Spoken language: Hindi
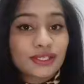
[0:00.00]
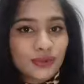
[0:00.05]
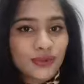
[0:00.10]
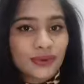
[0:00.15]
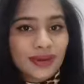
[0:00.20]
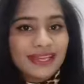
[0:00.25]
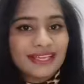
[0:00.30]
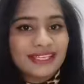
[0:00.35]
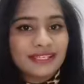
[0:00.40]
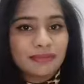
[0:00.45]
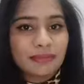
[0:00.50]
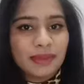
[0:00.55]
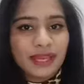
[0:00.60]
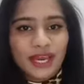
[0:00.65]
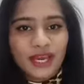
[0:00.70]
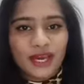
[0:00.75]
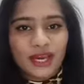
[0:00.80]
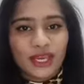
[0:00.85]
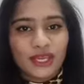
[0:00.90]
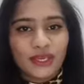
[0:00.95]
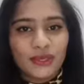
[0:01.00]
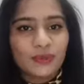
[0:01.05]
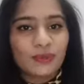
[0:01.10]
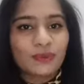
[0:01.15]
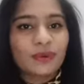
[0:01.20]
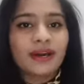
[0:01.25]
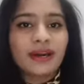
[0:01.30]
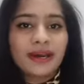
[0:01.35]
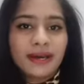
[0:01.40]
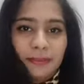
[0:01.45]
सो so गाइज मैं आ गई हूँ
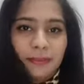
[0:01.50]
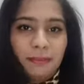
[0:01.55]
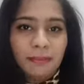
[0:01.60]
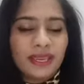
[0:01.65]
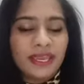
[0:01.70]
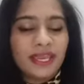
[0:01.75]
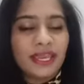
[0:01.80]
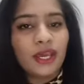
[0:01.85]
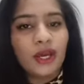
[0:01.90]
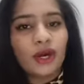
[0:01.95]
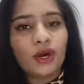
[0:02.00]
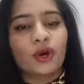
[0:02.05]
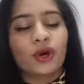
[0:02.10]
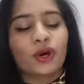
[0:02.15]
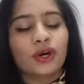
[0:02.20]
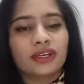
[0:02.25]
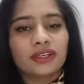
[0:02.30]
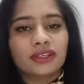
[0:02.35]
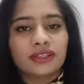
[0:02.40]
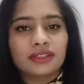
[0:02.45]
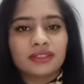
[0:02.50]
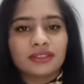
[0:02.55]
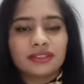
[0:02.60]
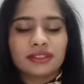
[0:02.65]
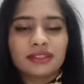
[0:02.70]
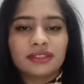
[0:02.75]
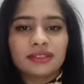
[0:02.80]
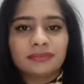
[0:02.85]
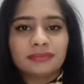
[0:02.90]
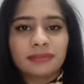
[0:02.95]
घर पे और
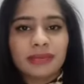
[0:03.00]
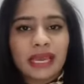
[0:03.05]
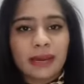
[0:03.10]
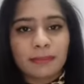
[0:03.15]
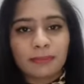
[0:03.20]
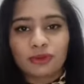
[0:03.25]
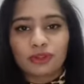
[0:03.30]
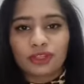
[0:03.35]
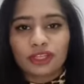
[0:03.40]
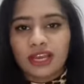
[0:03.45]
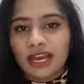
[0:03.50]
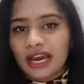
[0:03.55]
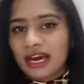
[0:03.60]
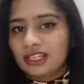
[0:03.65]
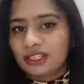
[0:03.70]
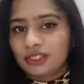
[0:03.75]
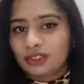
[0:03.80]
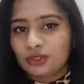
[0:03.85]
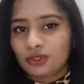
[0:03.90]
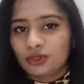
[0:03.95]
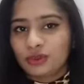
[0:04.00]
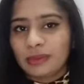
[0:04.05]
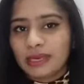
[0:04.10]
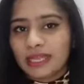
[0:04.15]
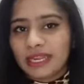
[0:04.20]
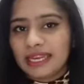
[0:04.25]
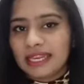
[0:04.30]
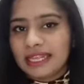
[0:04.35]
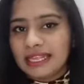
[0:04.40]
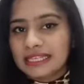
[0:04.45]
आ, मैं आपको दिखा देती हूँ
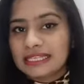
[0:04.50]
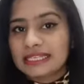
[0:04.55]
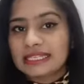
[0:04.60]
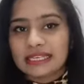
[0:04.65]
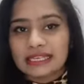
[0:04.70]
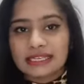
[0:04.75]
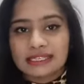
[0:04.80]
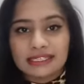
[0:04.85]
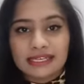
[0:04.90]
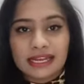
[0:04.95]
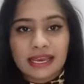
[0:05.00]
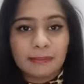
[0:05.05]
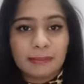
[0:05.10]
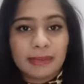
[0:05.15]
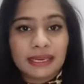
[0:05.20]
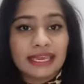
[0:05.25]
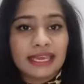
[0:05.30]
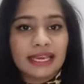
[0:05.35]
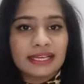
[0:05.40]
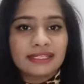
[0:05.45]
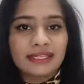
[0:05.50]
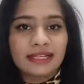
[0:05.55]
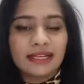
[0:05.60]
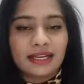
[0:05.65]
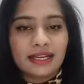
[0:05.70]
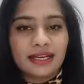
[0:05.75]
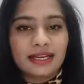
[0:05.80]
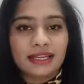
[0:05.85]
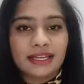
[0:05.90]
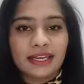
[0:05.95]
मेरे नेल्स इस टाइम पे कैसे
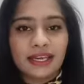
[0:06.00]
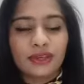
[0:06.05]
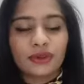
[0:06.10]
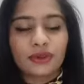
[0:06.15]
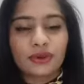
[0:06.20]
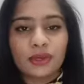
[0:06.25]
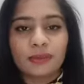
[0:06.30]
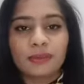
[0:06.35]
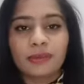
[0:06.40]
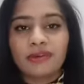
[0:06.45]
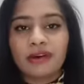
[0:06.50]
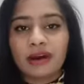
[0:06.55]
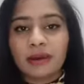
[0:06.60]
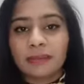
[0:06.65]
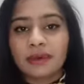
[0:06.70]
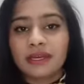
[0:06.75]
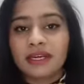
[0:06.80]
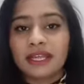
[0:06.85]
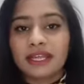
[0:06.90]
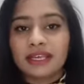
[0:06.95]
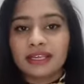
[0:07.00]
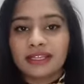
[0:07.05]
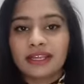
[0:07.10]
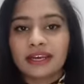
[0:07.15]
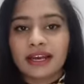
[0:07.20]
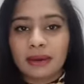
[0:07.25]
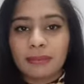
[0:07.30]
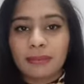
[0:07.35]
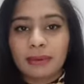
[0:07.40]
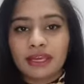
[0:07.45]
लग रहे हैं क्योंकि मैं वहाँ पर नहीं
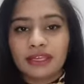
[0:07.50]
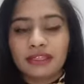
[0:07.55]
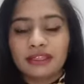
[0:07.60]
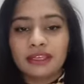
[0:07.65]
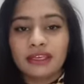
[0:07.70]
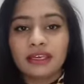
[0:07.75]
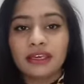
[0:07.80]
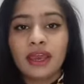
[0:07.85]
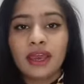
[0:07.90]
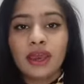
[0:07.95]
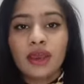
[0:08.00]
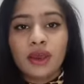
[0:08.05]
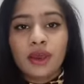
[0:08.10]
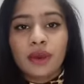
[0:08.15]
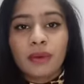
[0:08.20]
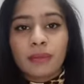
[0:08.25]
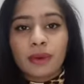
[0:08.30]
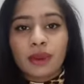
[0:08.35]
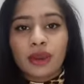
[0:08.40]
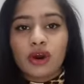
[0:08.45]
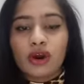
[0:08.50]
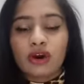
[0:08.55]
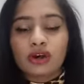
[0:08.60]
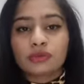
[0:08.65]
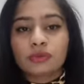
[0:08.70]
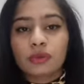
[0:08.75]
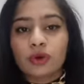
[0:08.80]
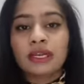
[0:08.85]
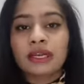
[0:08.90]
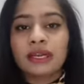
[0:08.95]
दिखा पाई थी
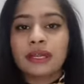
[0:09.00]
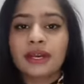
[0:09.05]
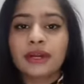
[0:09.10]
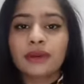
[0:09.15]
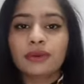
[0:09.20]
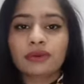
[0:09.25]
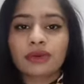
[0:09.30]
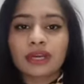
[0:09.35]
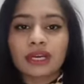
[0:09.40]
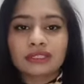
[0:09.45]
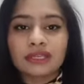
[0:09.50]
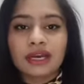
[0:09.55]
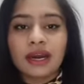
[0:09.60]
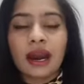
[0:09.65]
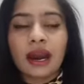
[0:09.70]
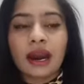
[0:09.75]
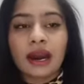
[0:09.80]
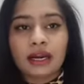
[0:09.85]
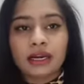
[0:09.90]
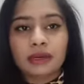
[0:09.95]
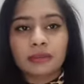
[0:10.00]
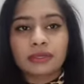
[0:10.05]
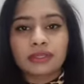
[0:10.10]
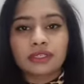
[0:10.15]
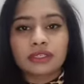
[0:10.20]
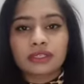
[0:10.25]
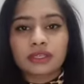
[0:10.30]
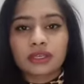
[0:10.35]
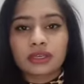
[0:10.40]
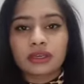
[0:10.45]
बिकॉज ज़्यादा लेट हो गया था आठ
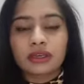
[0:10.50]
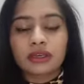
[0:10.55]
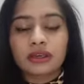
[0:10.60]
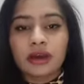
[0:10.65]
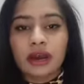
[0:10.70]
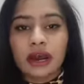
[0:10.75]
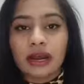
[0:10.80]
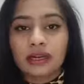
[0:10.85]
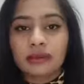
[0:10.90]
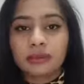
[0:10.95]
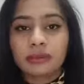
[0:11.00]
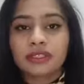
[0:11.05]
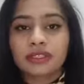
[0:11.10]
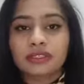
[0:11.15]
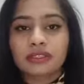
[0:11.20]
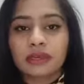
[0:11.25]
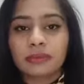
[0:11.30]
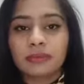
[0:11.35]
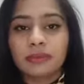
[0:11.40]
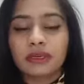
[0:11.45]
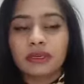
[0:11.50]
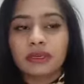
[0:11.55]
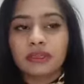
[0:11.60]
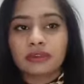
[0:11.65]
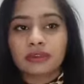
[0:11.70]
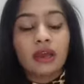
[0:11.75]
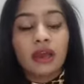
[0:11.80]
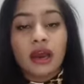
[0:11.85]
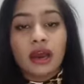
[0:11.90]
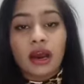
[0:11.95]
बजे से आठ बजे से
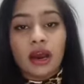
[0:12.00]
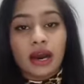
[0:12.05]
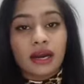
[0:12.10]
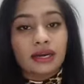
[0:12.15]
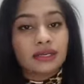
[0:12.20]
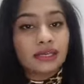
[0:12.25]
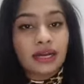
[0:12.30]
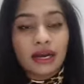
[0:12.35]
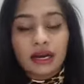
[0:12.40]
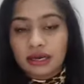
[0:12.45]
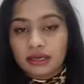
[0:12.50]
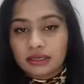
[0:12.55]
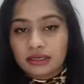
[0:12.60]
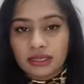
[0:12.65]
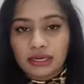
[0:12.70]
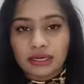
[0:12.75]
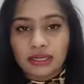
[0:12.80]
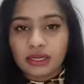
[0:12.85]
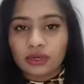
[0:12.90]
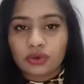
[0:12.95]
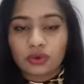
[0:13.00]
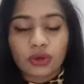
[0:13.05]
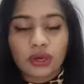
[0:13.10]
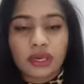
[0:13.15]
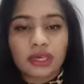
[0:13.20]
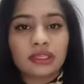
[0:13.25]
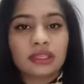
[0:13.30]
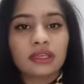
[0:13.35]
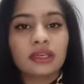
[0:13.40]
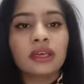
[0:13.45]
भी आठ या आठ साढ़े आठ हो
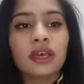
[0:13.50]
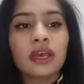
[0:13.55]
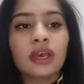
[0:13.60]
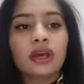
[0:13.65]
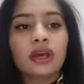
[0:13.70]
गए थे